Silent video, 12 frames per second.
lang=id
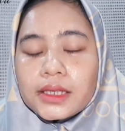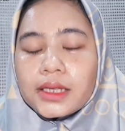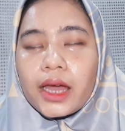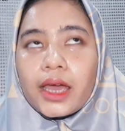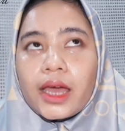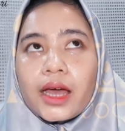
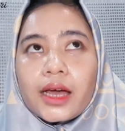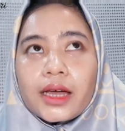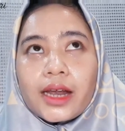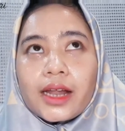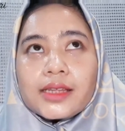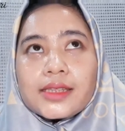kayak
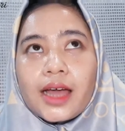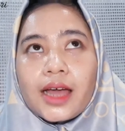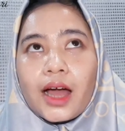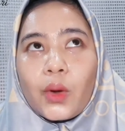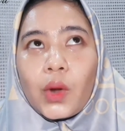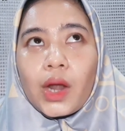ngerasa
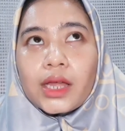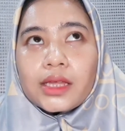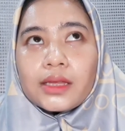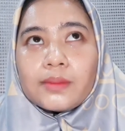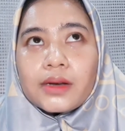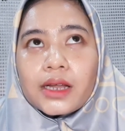aku
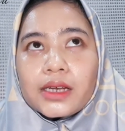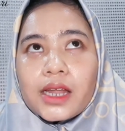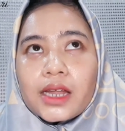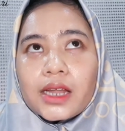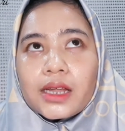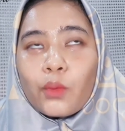lagi
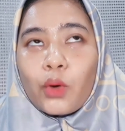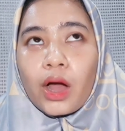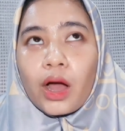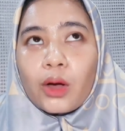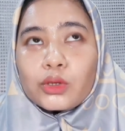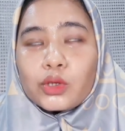berada
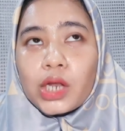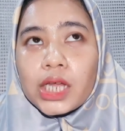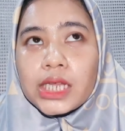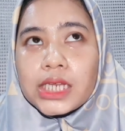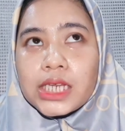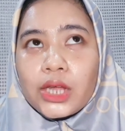muka aku tuh
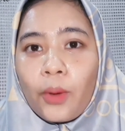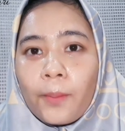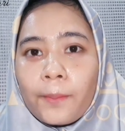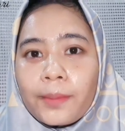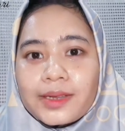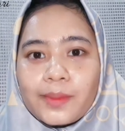lagi
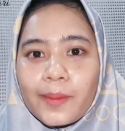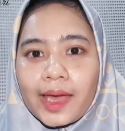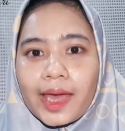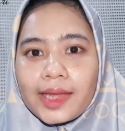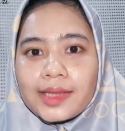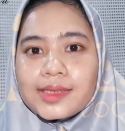dikompres
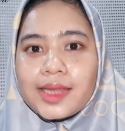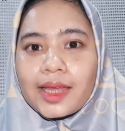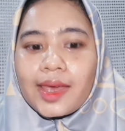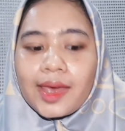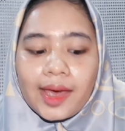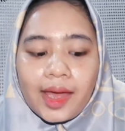pakai es
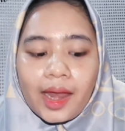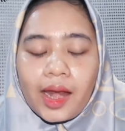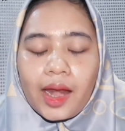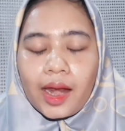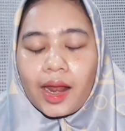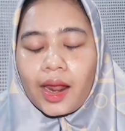saking kan
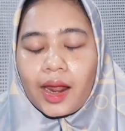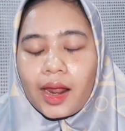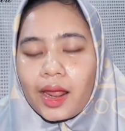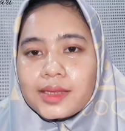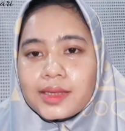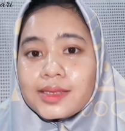
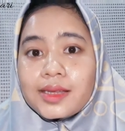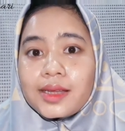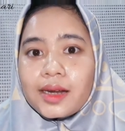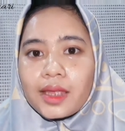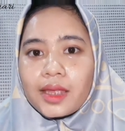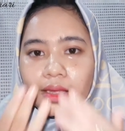eh
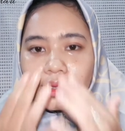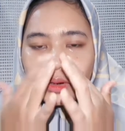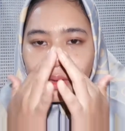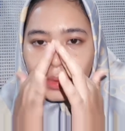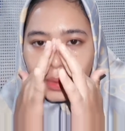segernya gitu